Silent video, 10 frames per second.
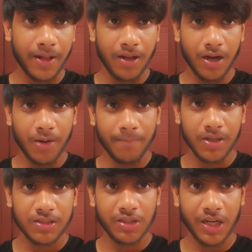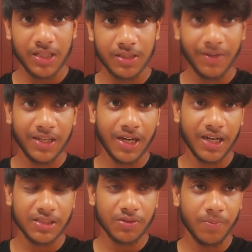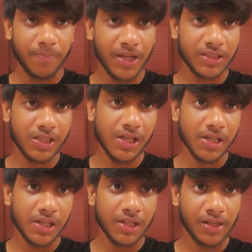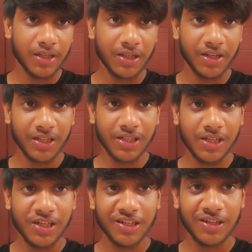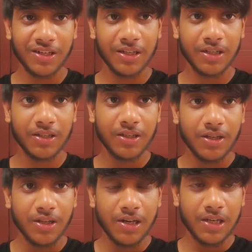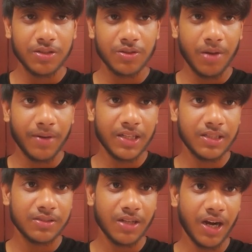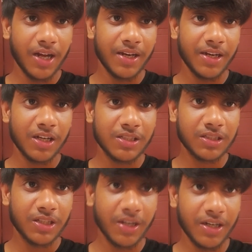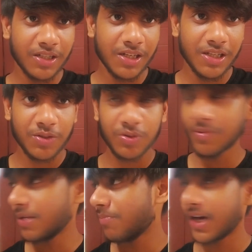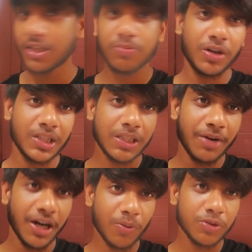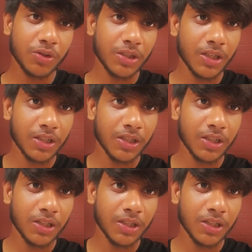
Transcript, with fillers: हम मस्त यहाँ से भाई आज मैच खेलने के लिए निकलेंगे क्रिकेट खेलने निकलेंगे लेकिन जो है भाई आज नहीं निकल सकते क्रिकेट के लिए क्योंकि भाई बारिश बहुत ज़्यादा बाहर हो चुकी है